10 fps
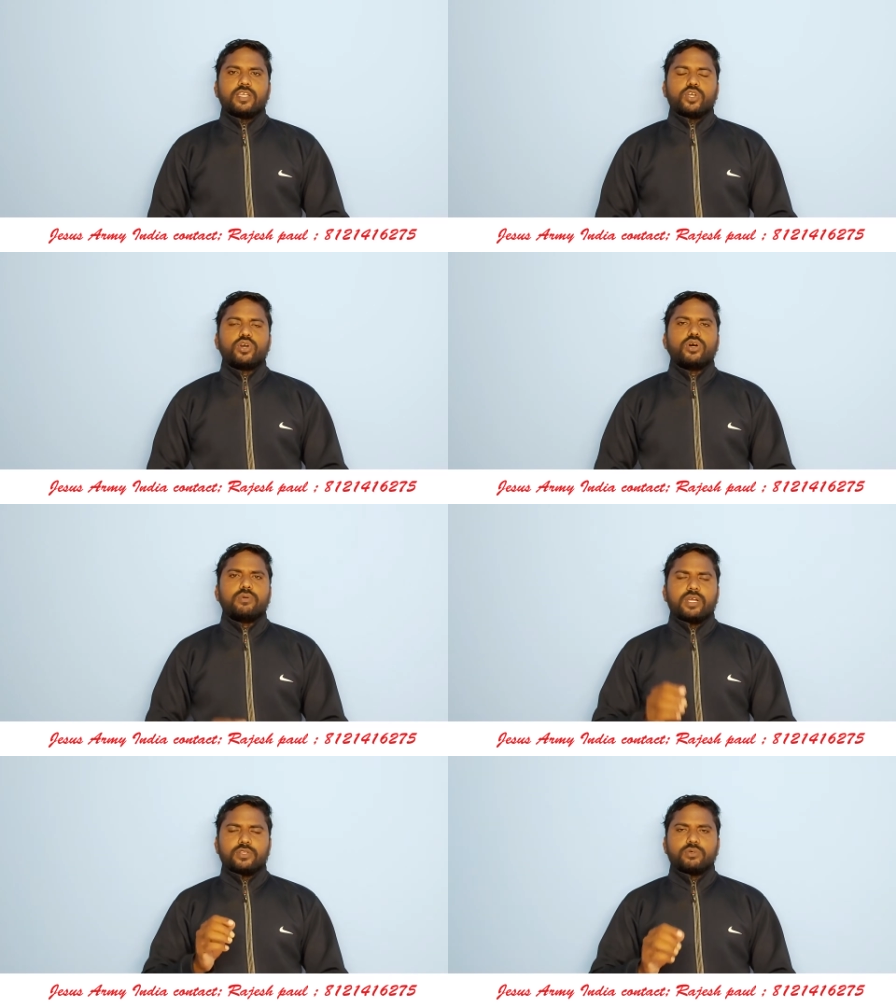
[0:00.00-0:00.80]
యహోవ
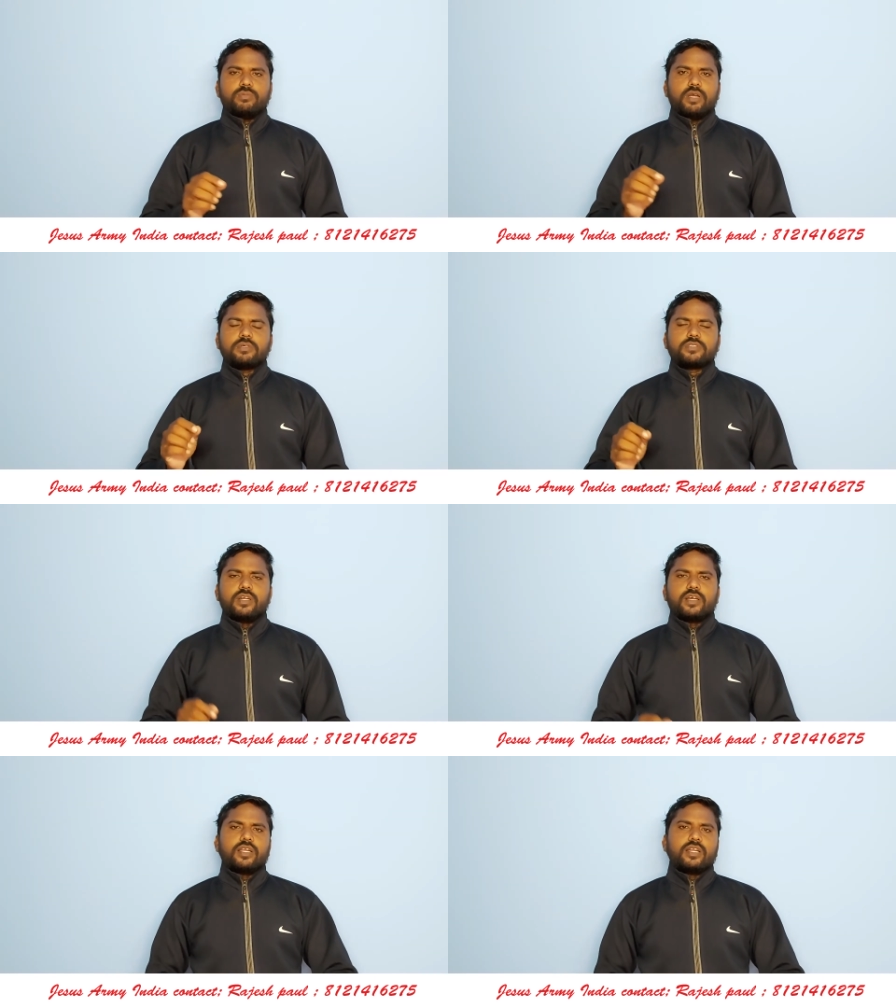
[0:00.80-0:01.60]
ఎందు
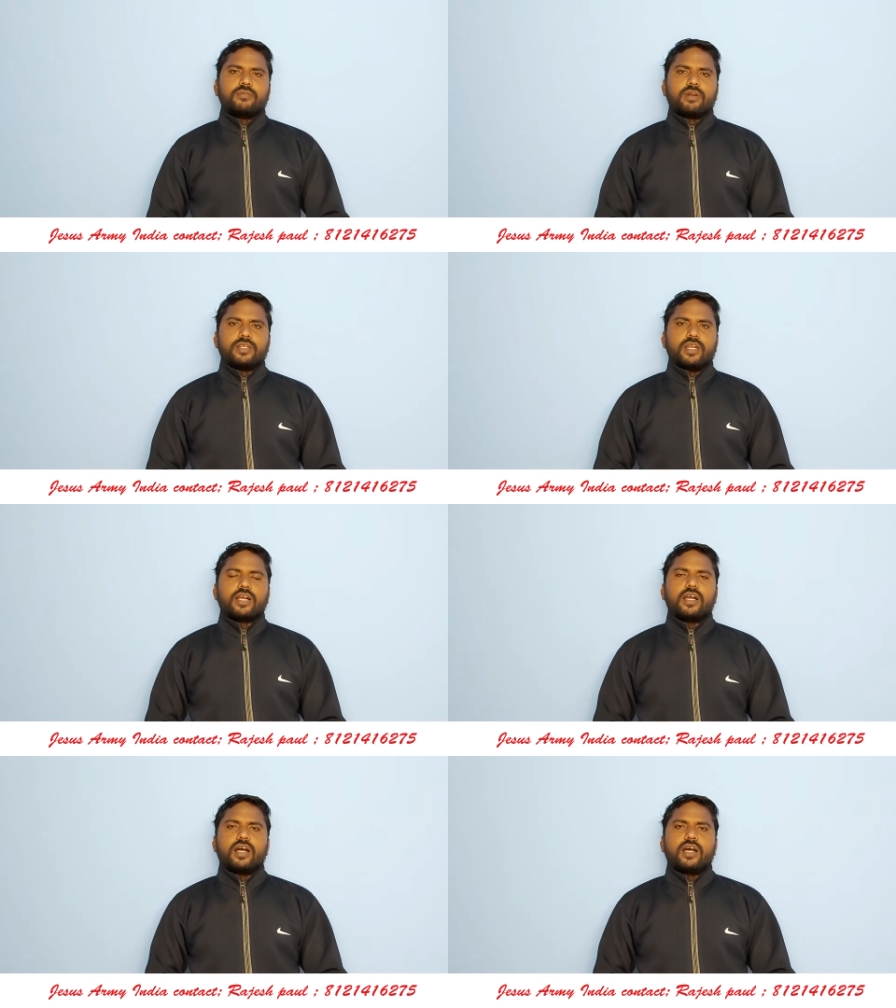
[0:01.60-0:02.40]
భయభక్తులు కలిగిన వాడు
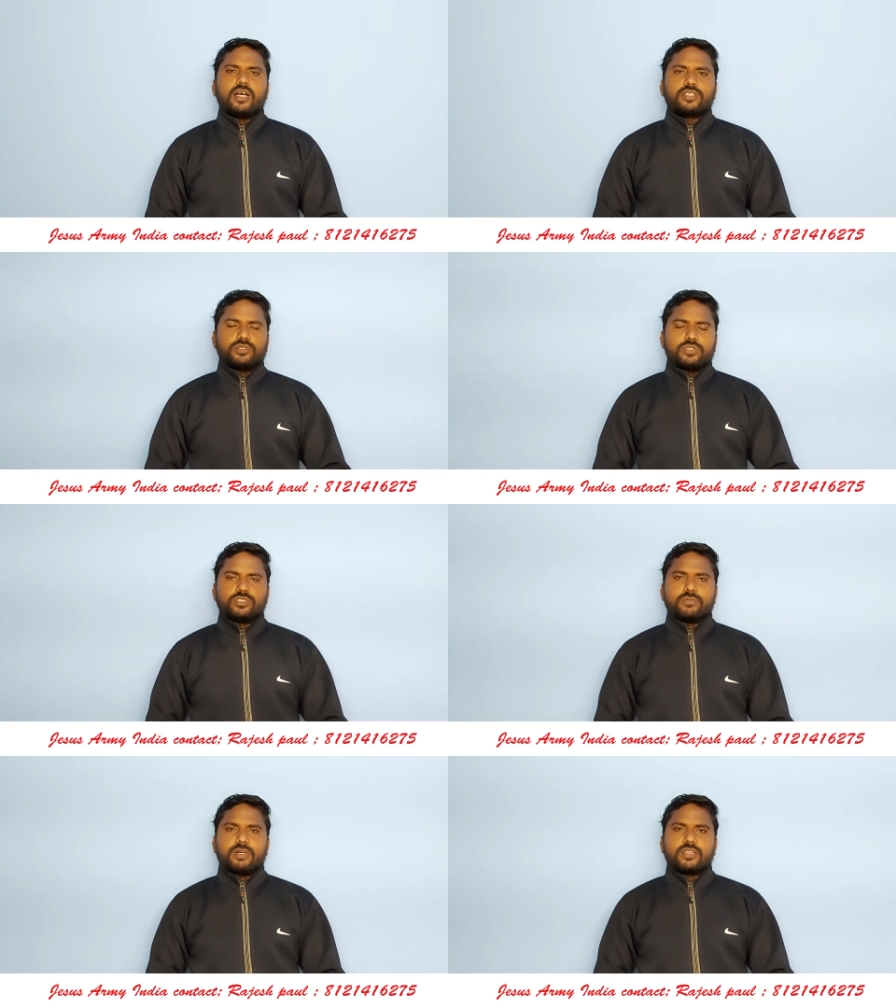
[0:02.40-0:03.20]
ఇలాగా
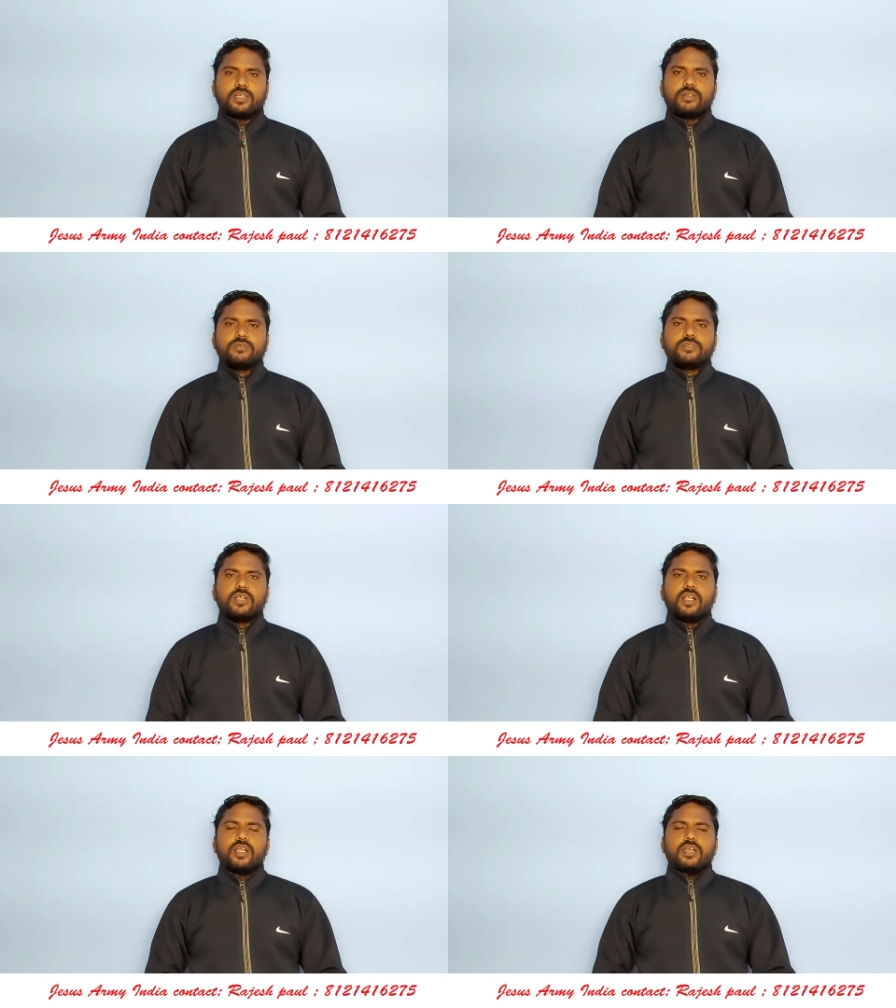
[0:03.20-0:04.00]
ఆస్వాదించబడతాడు
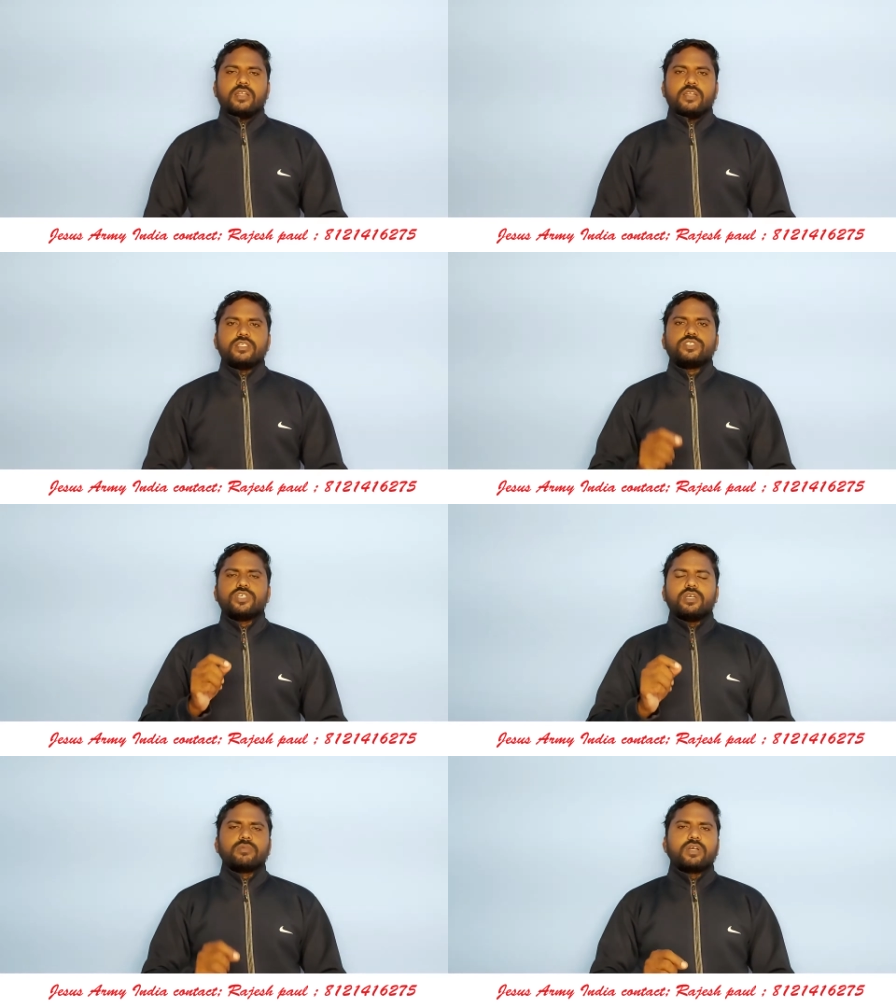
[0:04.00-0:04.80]

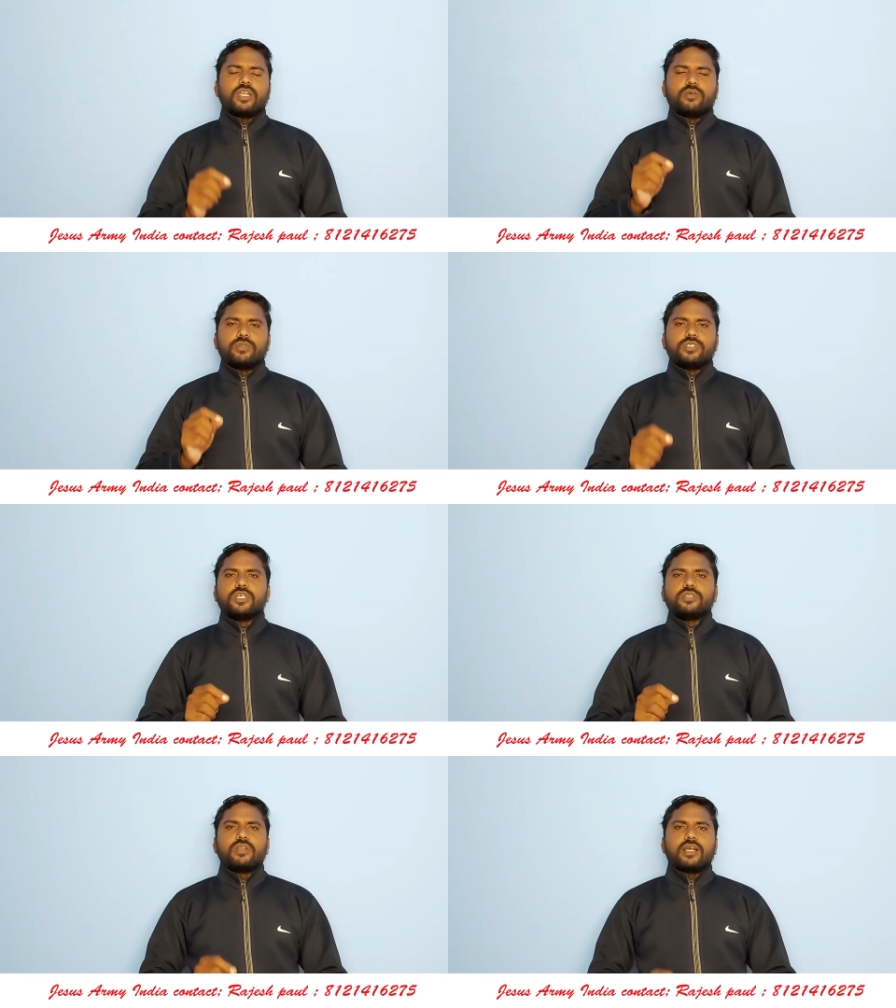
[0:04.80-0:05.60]
నిశ్చయముగా నీవు నీ
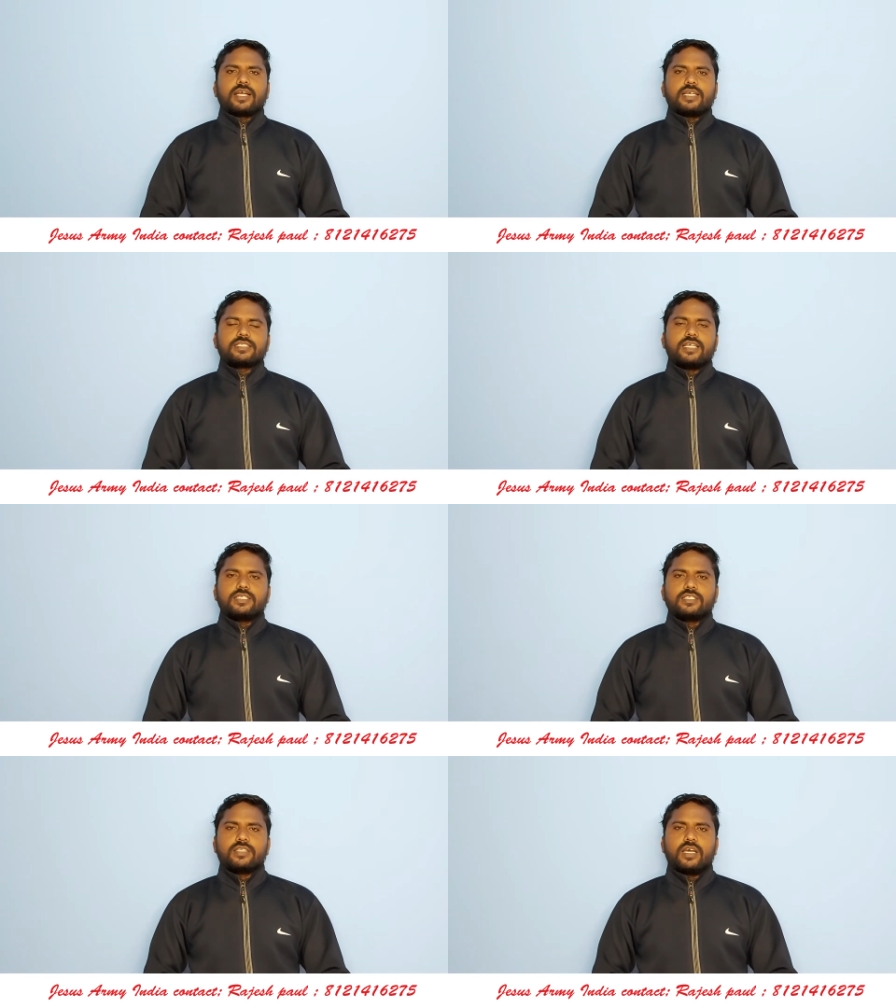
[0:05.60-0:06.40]
చేతుల
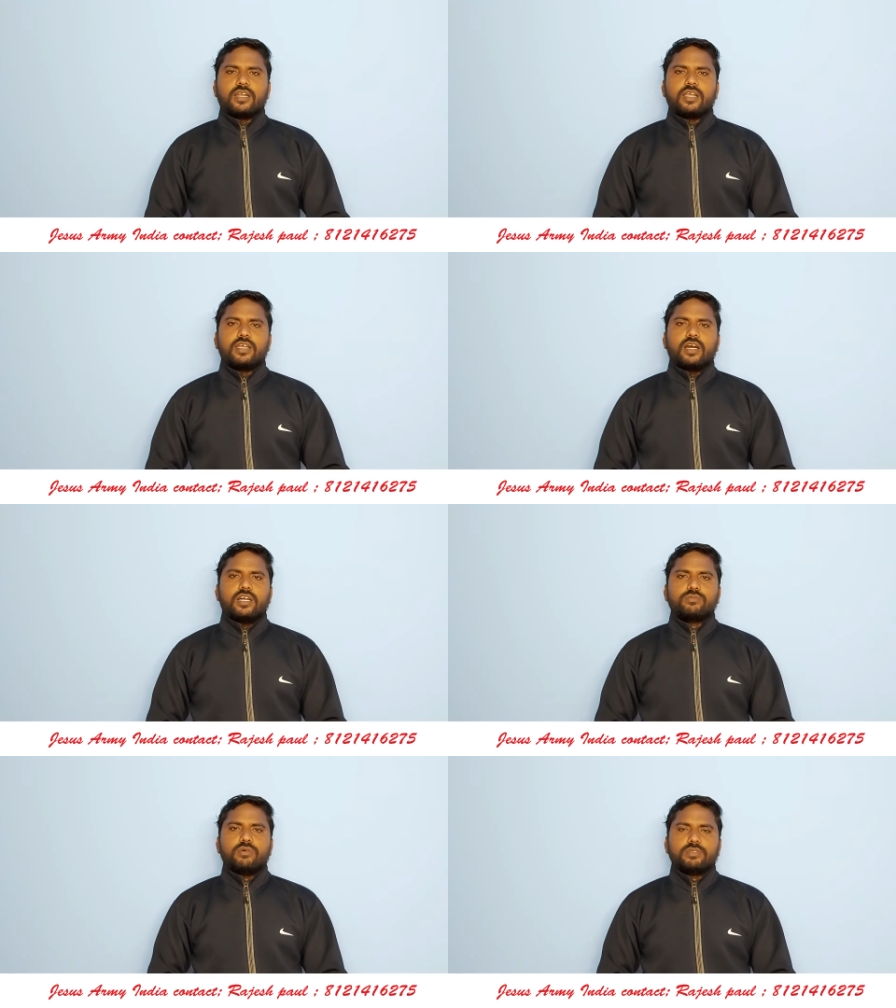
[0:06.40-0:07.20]
కష్టాజితాన్ని
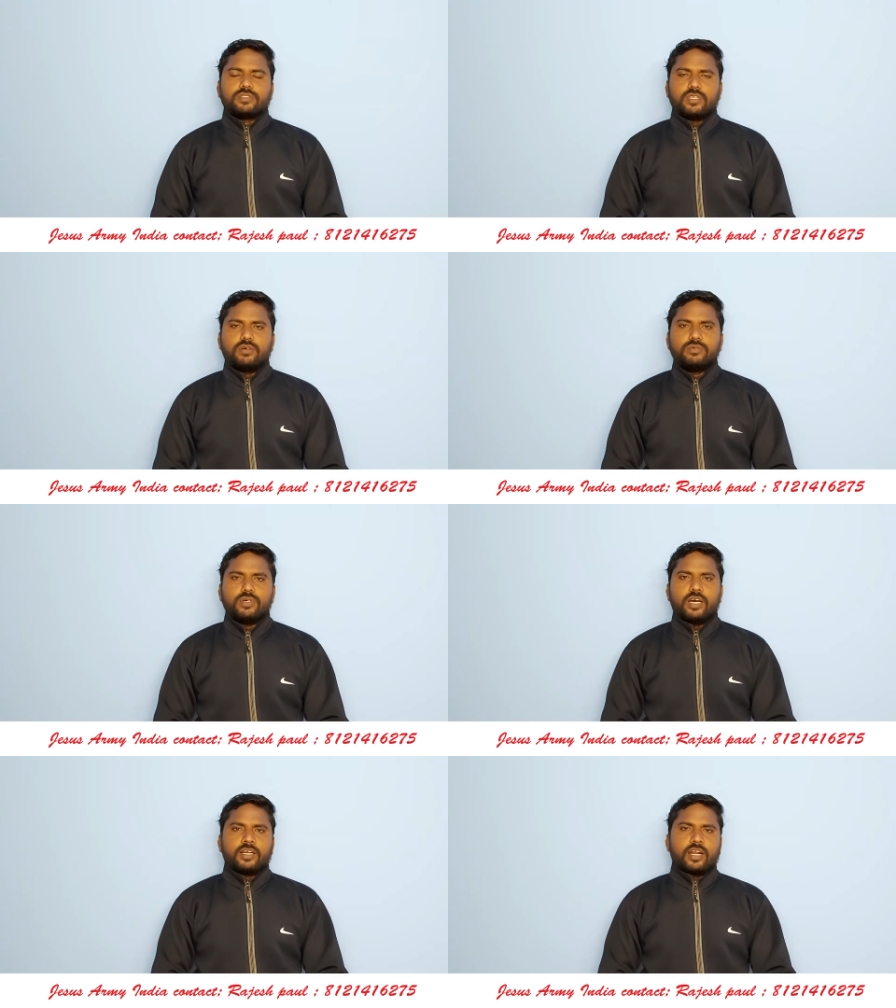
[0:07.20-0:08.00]
అనుభవిస్తావు
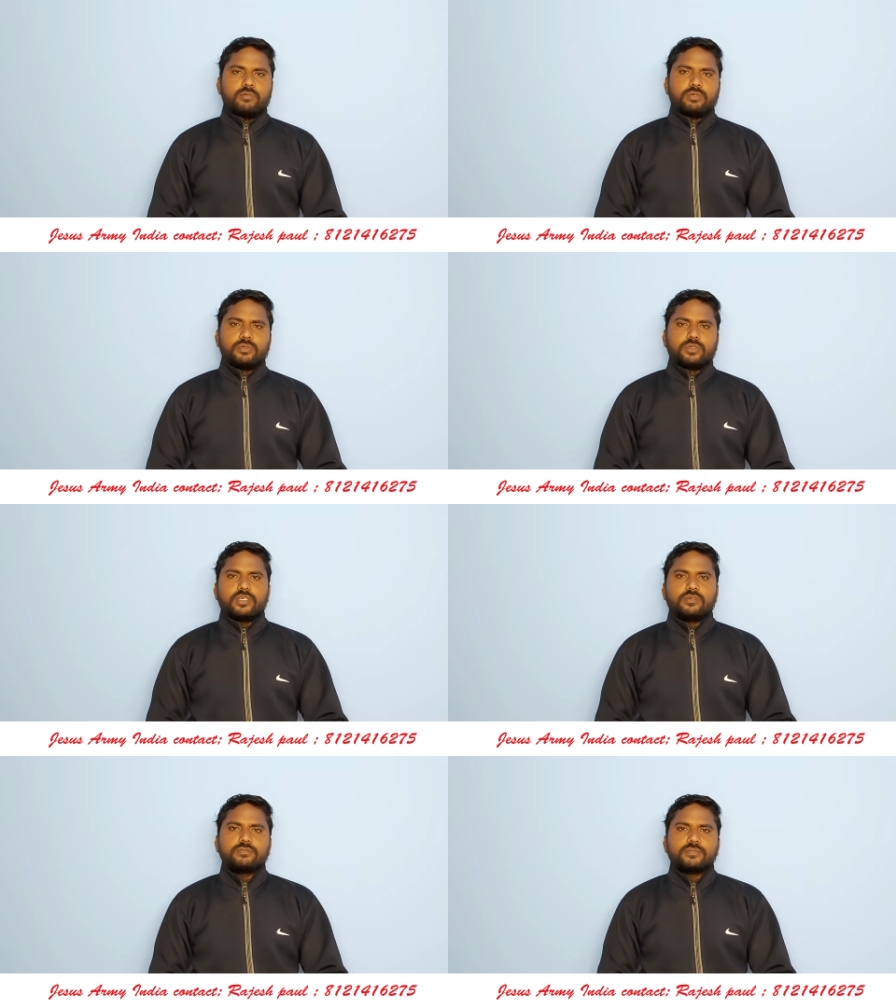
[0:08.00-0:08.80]
అని రాయబడి ఉంటుంది